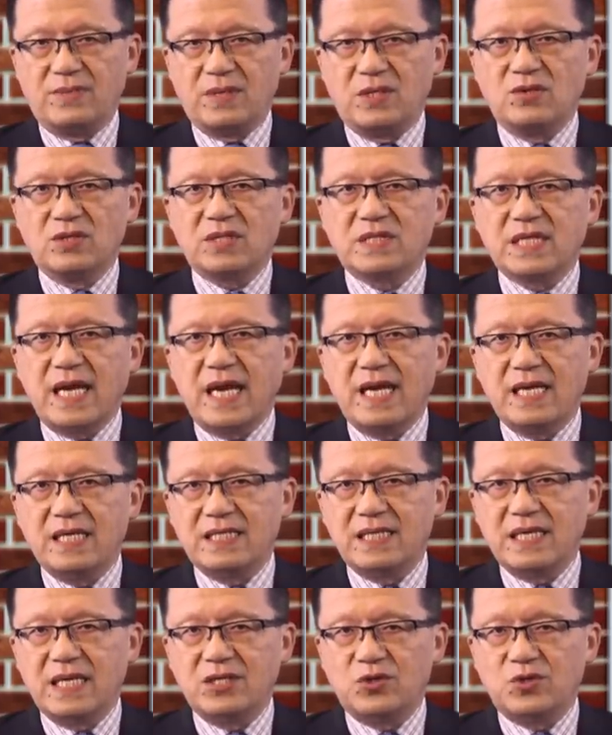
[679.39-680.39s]
就这
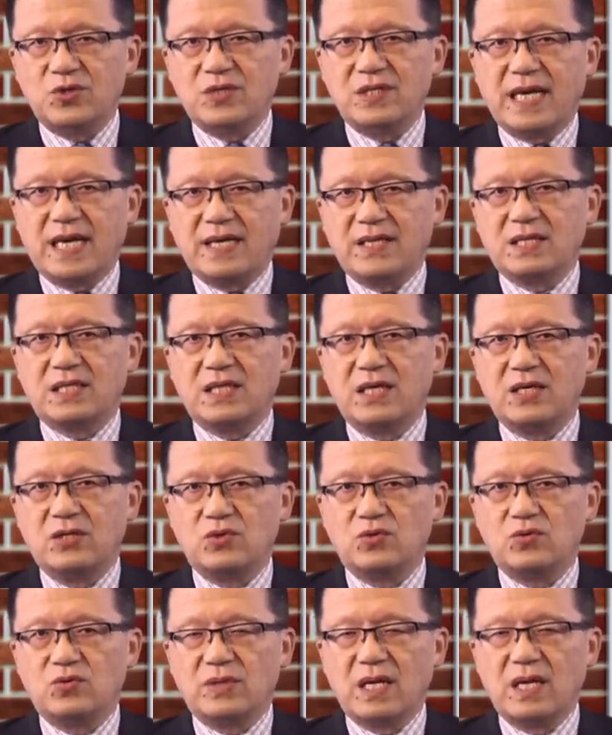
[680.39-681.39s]
些虚假的陈
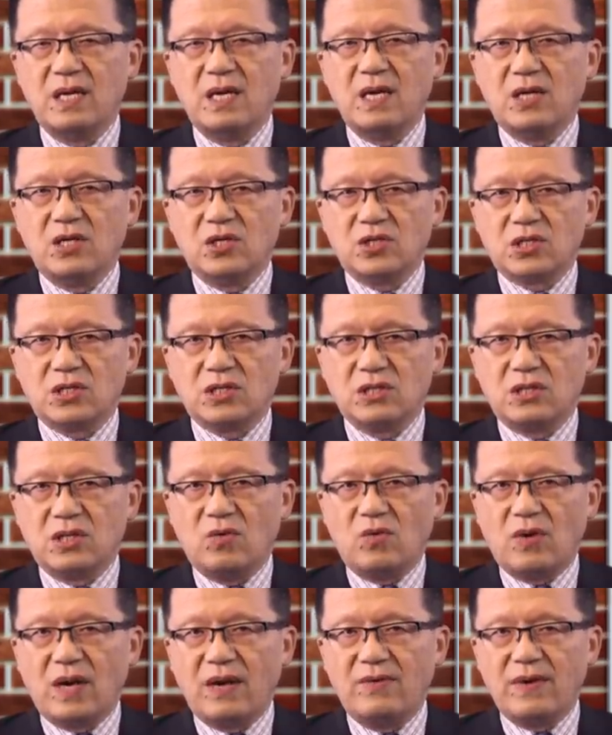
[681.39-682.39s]
述呢，使得
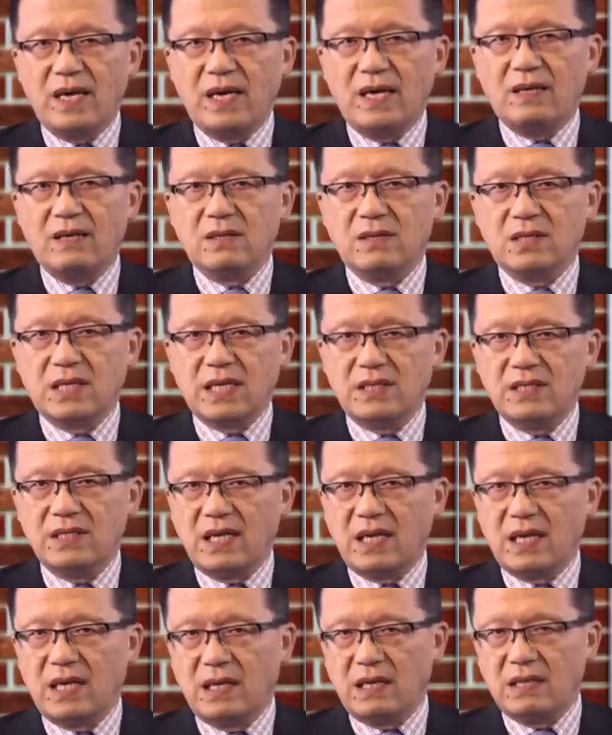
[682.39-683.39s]
华为跟
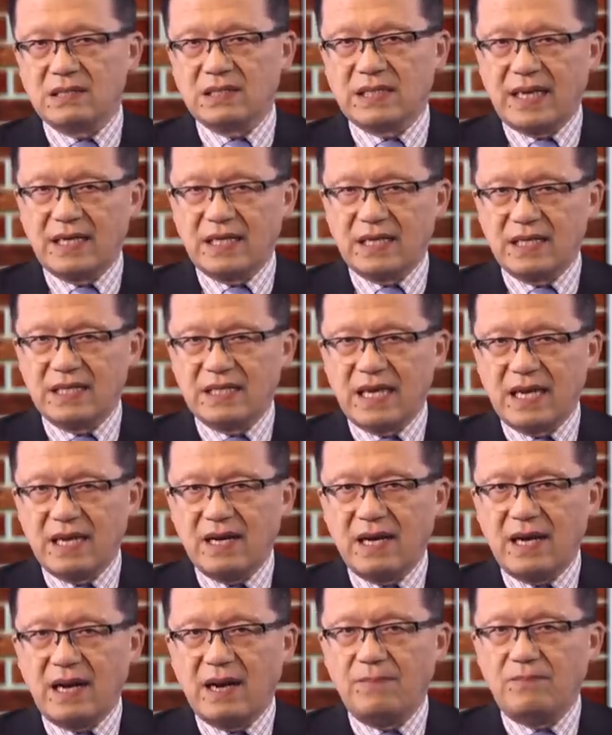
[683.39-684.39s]
这个在这个
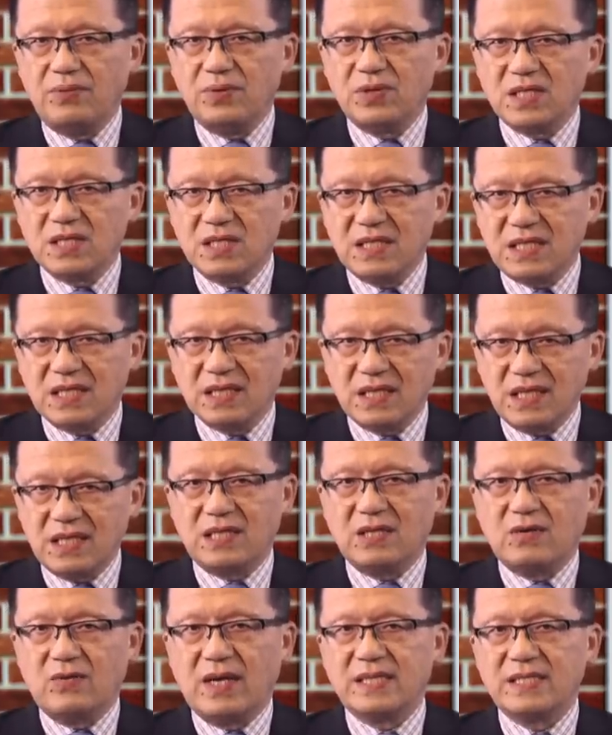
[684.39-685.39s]
银行不知情的
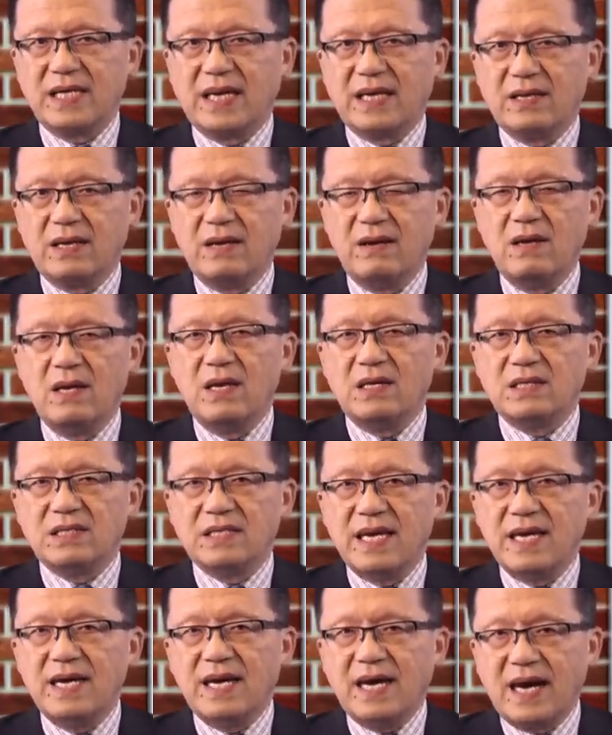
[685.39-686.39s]
情况下呢，
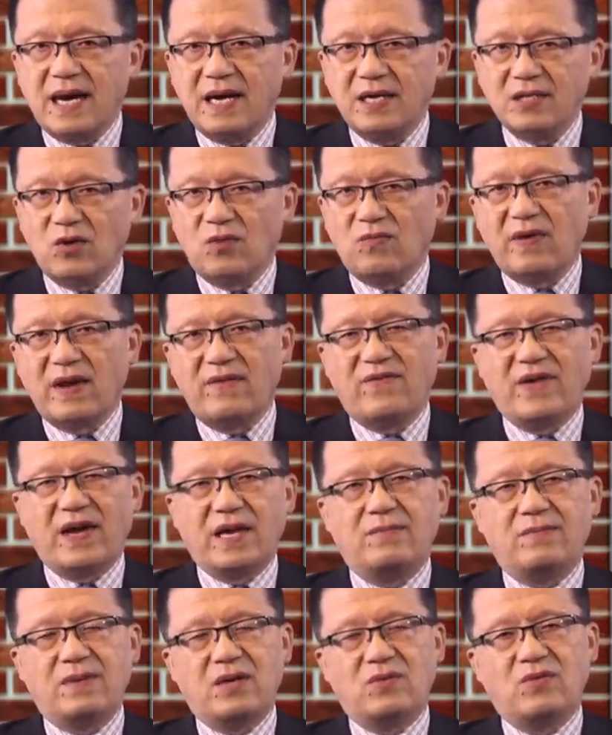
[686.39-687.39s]
银行就违反
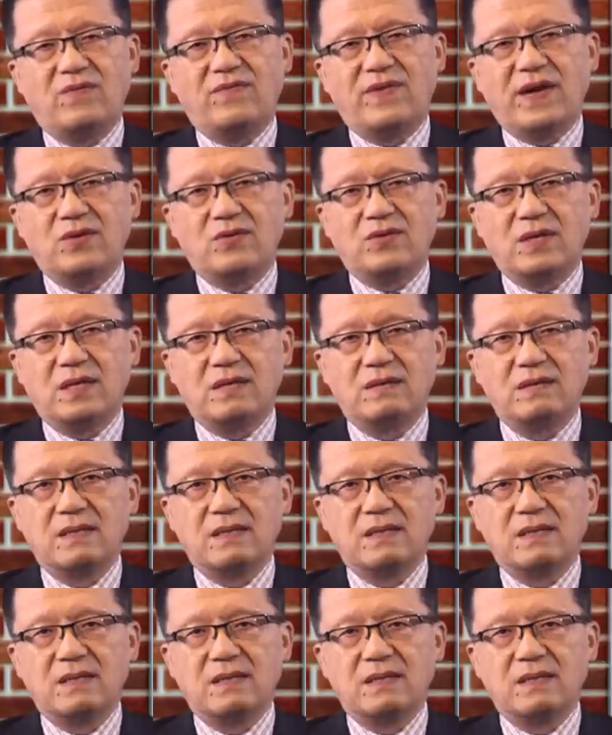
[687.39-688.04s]
了美国法律了。